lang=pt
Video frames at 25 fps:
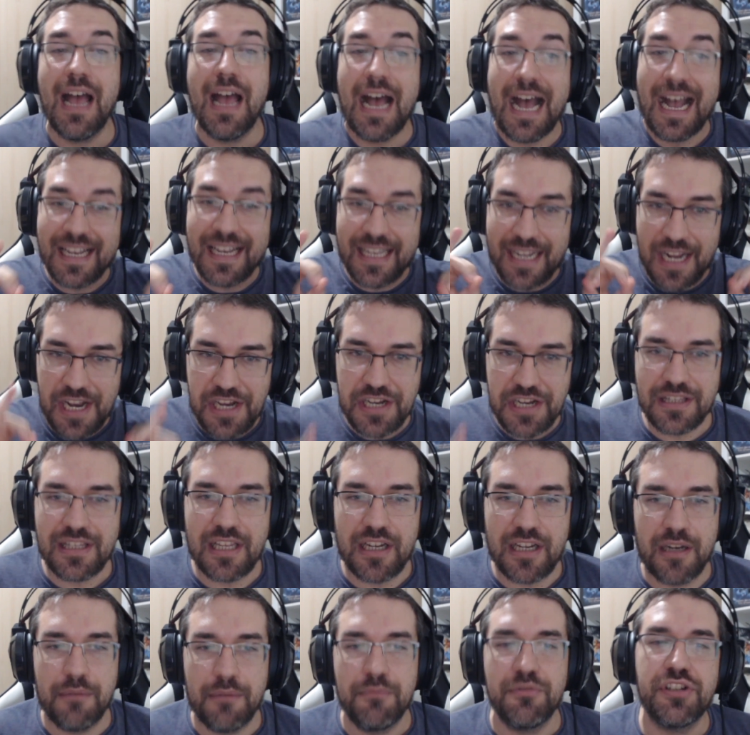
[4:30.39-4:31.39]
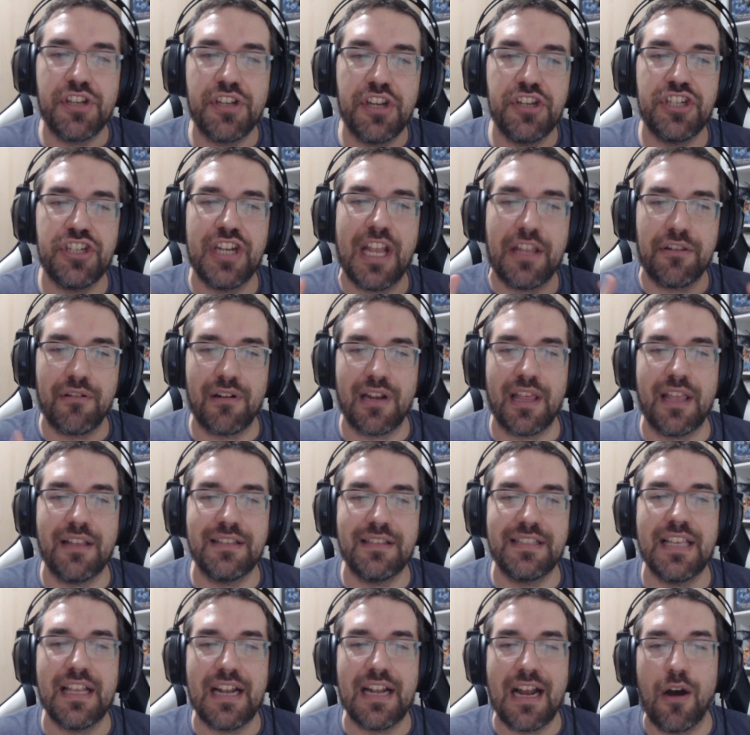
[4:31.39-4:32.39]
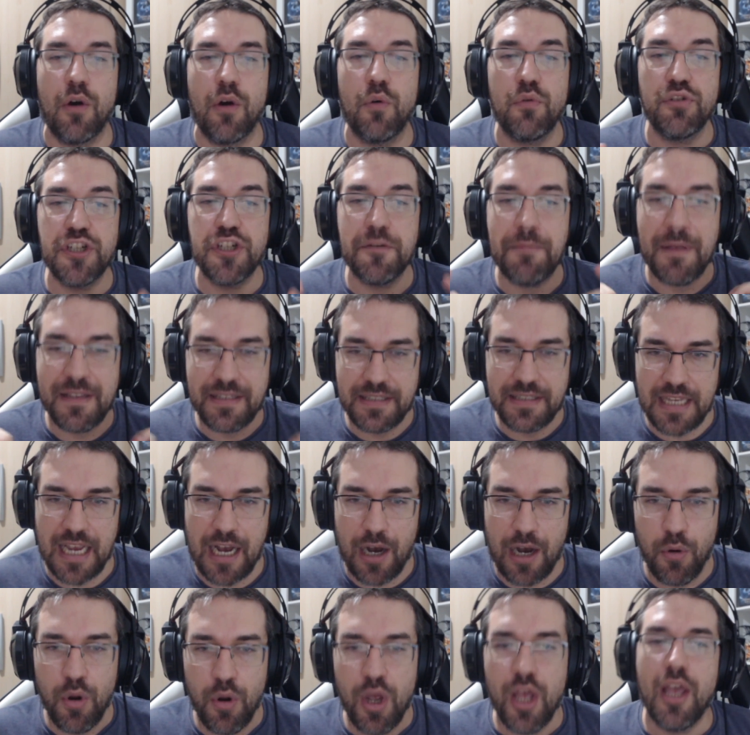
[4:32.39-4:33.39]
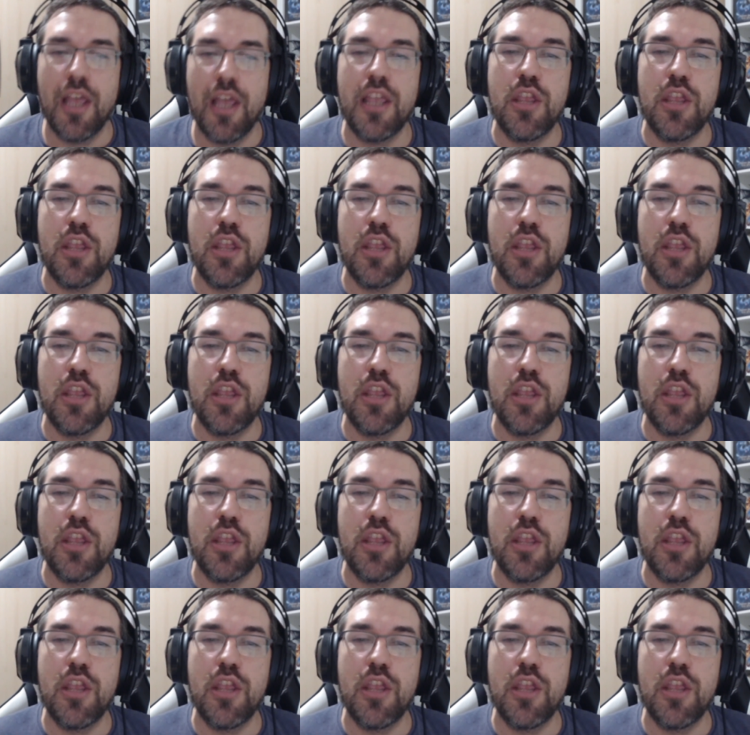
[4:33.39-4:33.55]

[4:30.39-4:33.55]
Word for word: Acreditamos que Shadowlands será algo especial